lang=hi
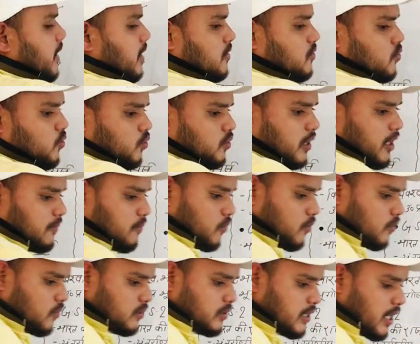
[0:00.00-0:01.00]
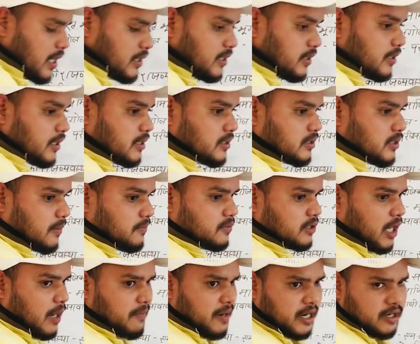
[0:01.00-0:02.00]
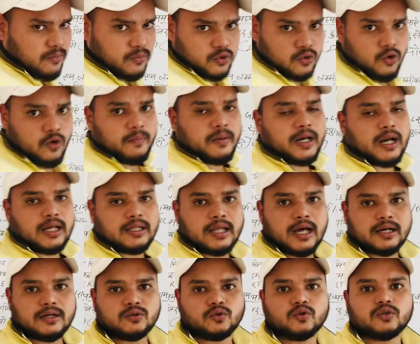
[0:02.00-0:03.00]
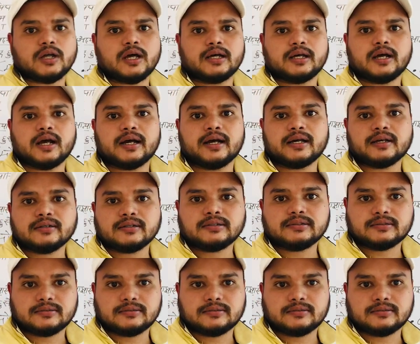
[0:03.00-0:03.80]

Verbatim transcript: मेंस होता है वो ज़्यादातर समसामायिक मुद्दों पर आधारित होता है अगर